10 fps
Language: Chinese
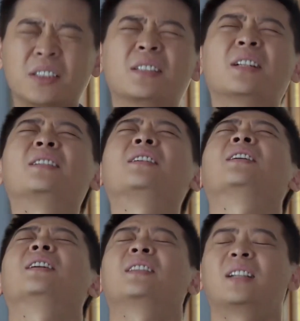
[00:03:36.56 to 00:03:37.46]
得得得
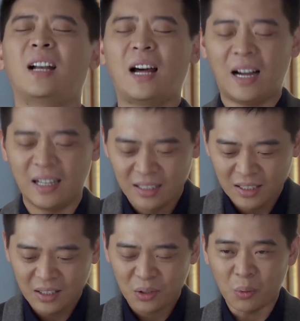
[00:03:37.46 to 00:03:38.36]
得得了啊，
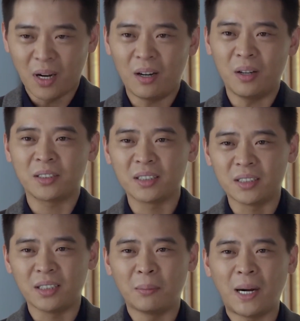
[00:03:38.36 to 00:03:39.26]
管好自
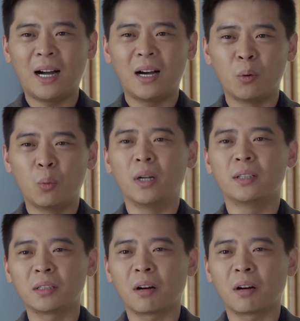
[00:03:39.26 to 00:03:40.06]
己吧，我的事